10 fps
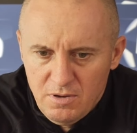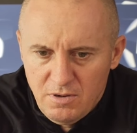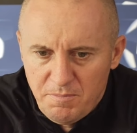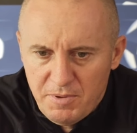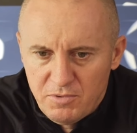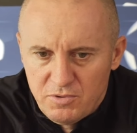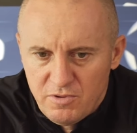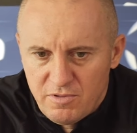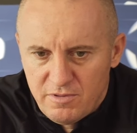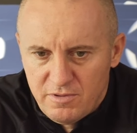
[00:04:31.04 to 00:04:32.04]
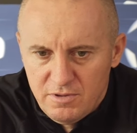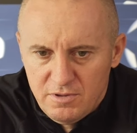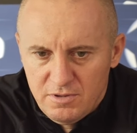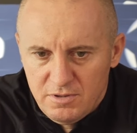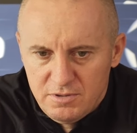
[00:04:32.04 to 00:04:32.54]
Na pewno to jest
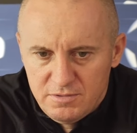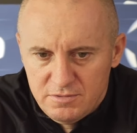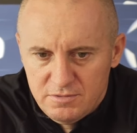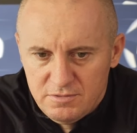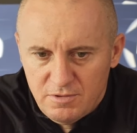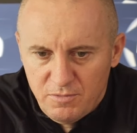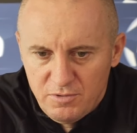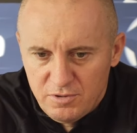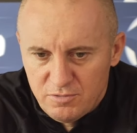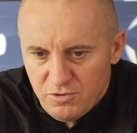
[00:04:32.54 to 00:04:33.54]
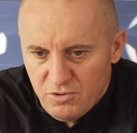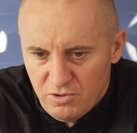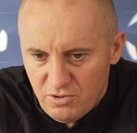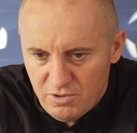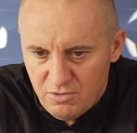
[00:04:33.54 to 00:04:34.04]
e, zawodnik, który
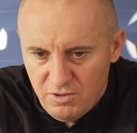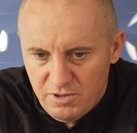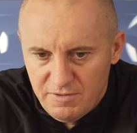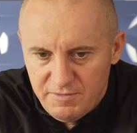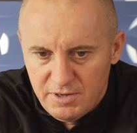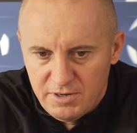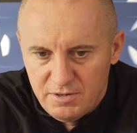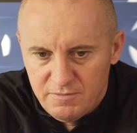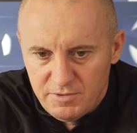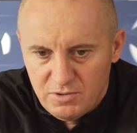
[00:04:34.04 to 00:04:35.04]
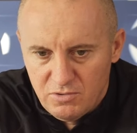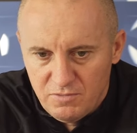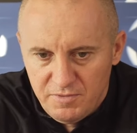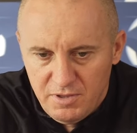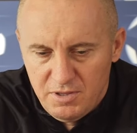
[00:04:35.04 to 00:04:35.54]
nie do, do niedawna grał w
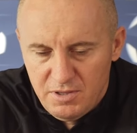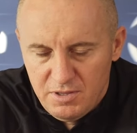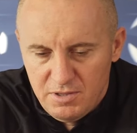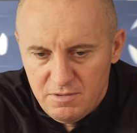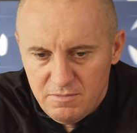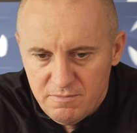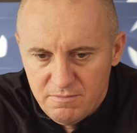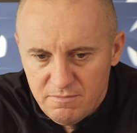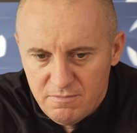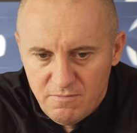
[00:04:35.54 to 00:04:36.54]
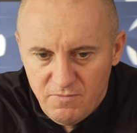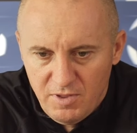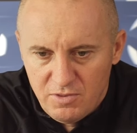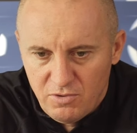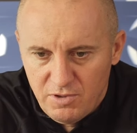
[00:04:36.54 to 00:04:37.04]
Rakowie i mm,
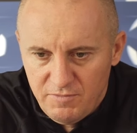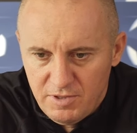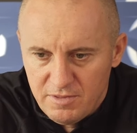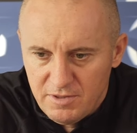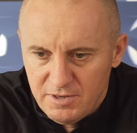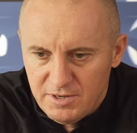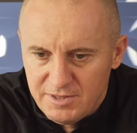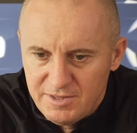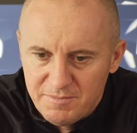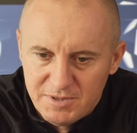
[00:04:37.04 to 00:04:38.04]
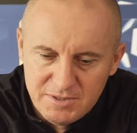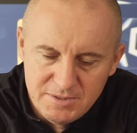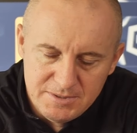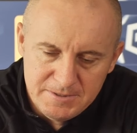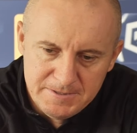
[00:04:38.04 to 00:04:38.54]
wie trochę więcej na temat
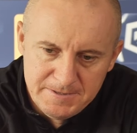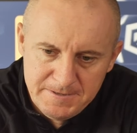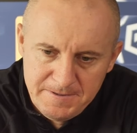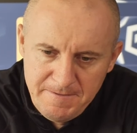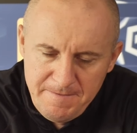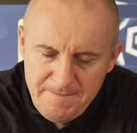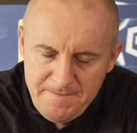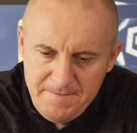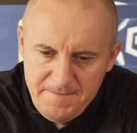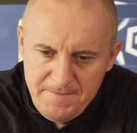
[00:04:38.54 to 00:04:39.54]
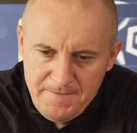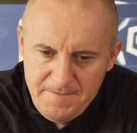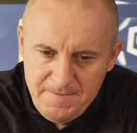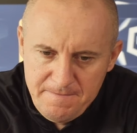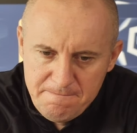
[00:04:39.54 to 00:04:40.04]
e,
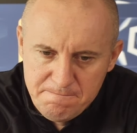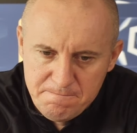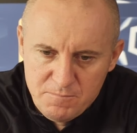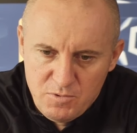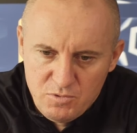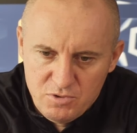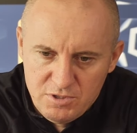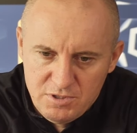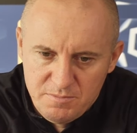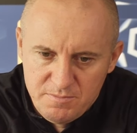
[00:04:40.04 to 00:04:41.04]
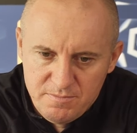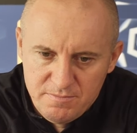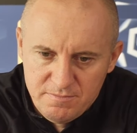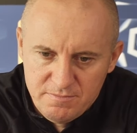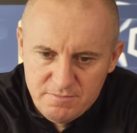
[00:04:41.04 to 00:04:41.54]
e, drużyny
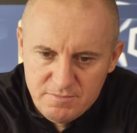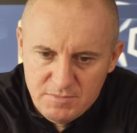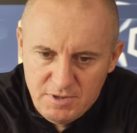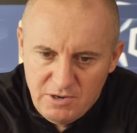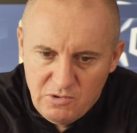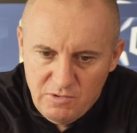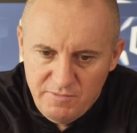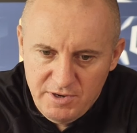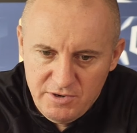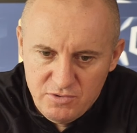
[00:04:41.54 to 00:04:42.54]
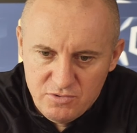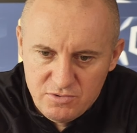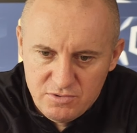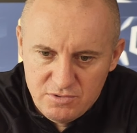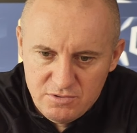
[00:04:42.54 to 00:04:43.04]
mm, Rakowa
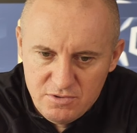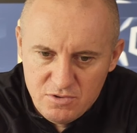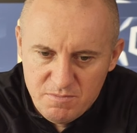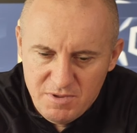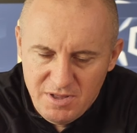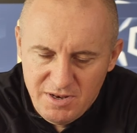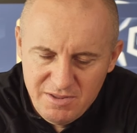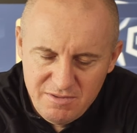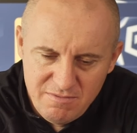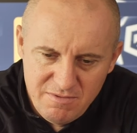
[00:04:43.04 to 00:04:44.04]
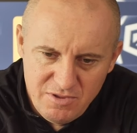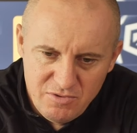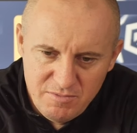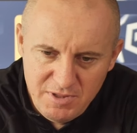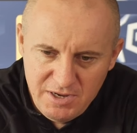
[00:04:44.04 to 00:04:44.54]
niż, niż my, ale
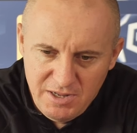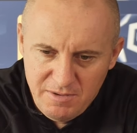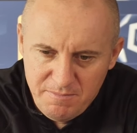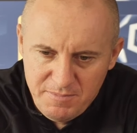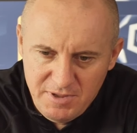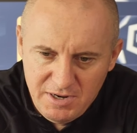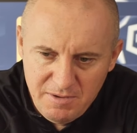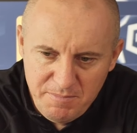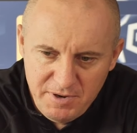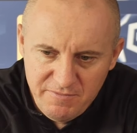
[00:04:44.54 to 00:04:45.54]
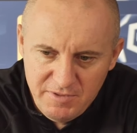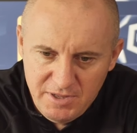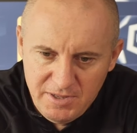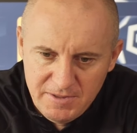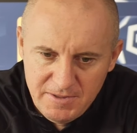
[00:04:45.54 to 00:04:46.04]
też taka, taka
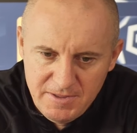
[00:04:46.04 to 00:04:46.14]
prawda